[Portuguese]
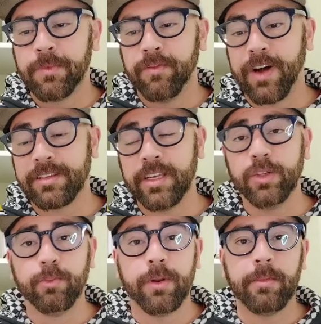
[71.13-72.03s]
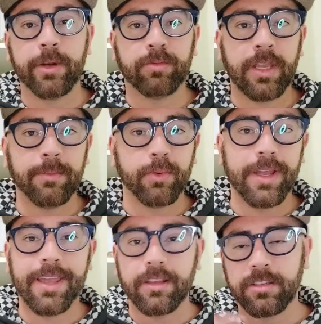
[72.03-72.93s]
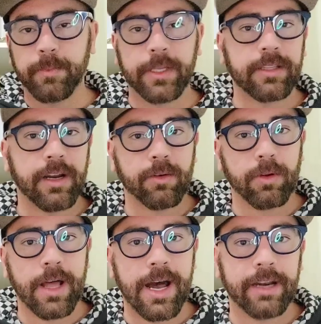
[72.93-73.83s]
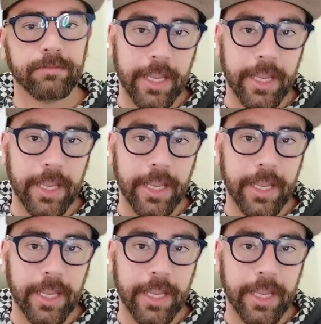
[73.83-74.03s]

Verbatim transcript: fazendo um primeiro tempo espetacular,